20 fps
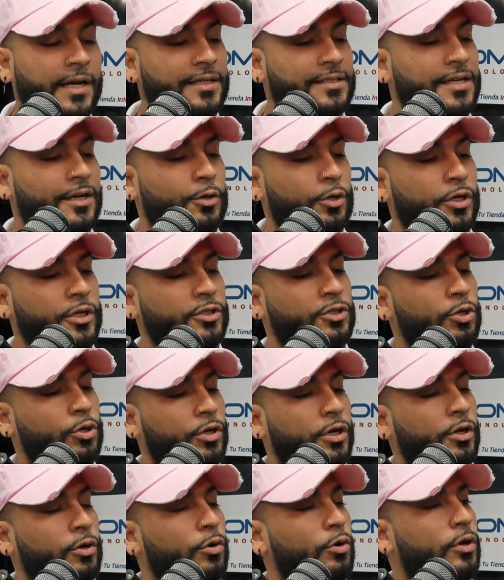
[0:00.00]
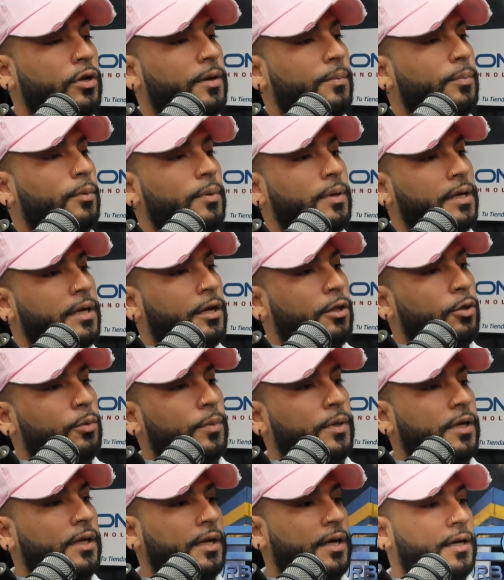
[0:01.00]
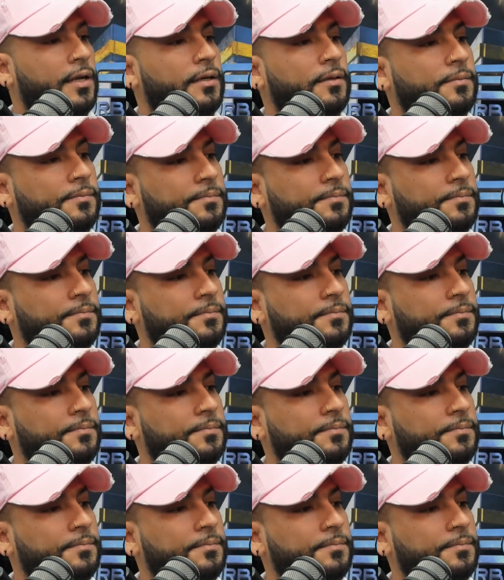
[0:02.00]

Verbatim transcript: esas conexiones con República Dominicana?